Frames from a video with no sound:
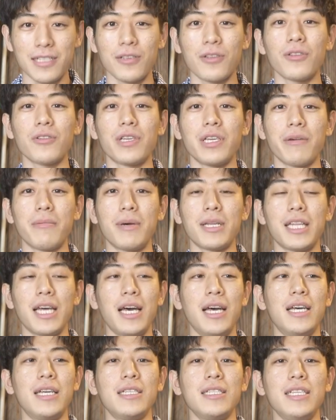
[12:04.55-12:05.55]
その時はまた
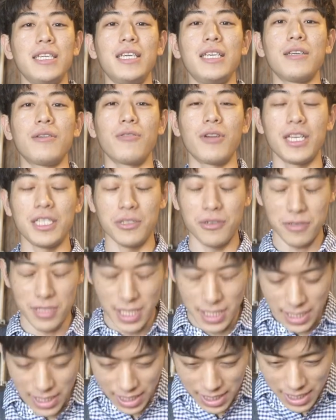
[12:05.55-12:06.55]
是非ご来場ください。